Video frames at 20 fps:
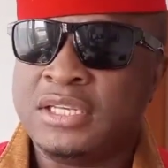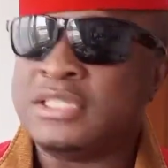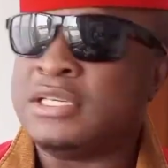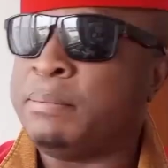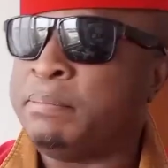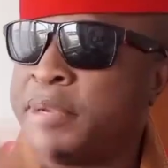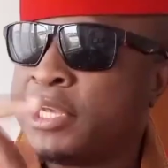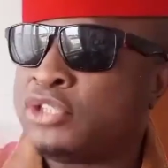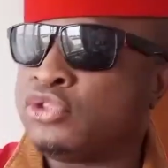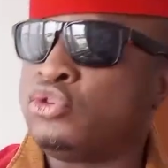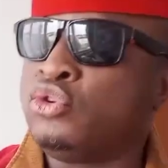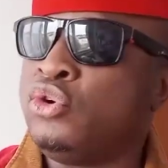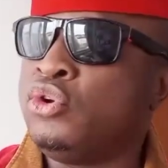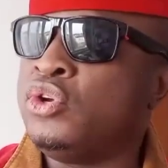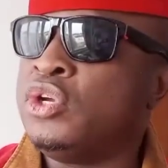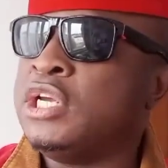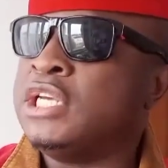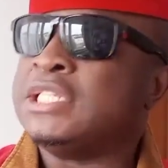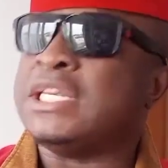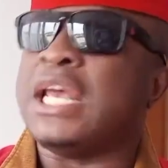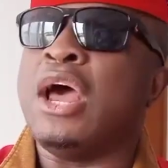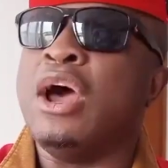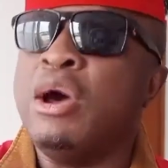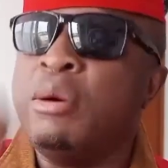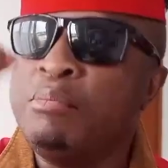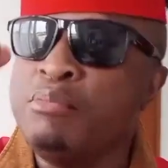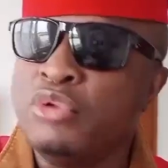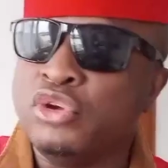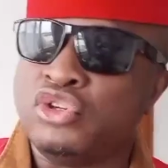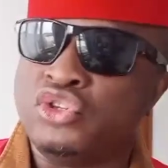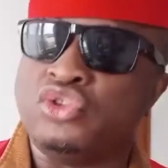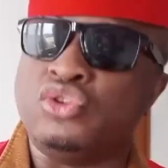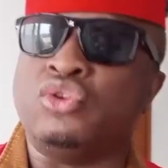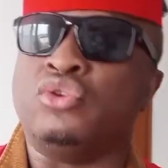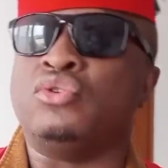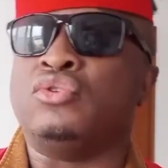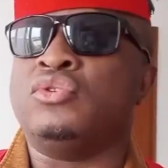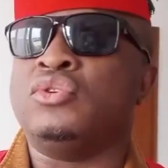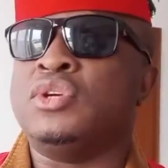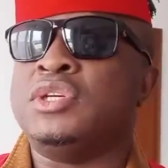c'est parce que c'est un
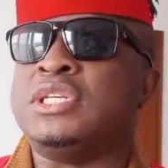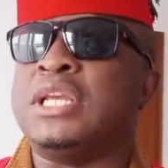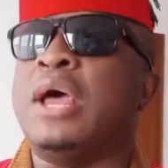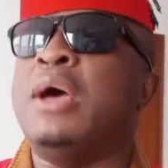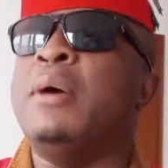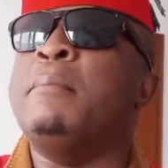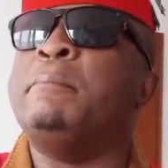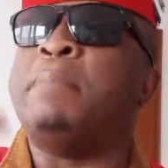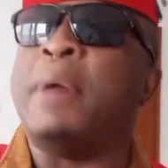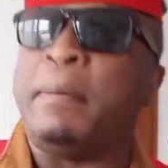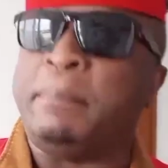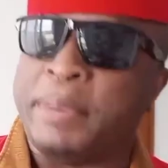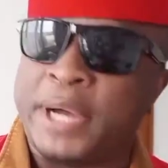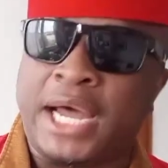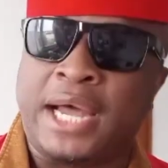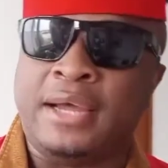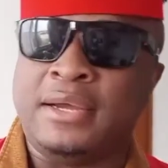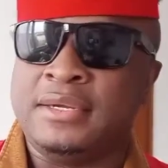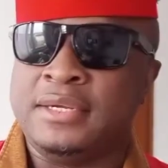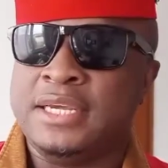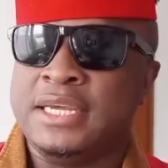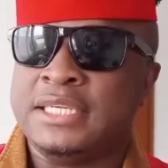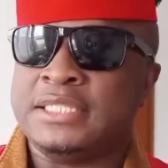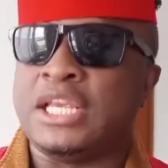monsieur, c'est un papa,